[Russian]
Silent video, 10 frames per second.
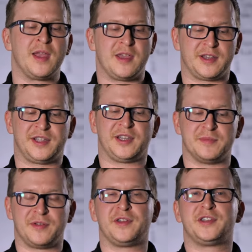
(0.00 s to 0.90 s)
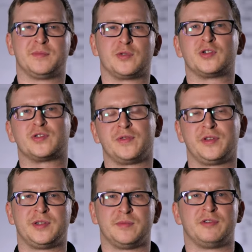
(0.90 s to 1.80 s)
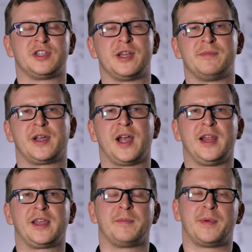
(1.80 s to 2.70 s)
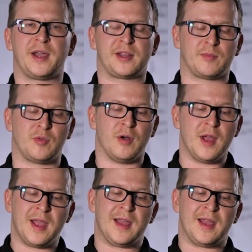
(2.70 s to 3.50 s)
И здесь мы видим то, что видим, уважаемые коллеги, поэтому